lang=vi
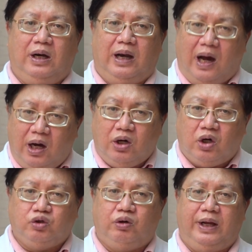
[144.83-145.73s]
lỡ
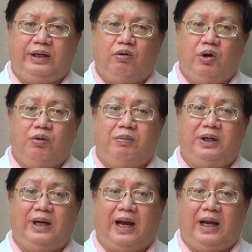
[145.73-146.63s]
có xuất hiện dấu hiệu
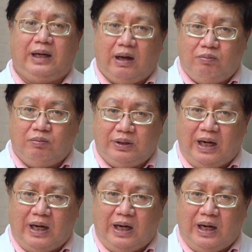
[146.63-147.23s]
bệnh nặng hay không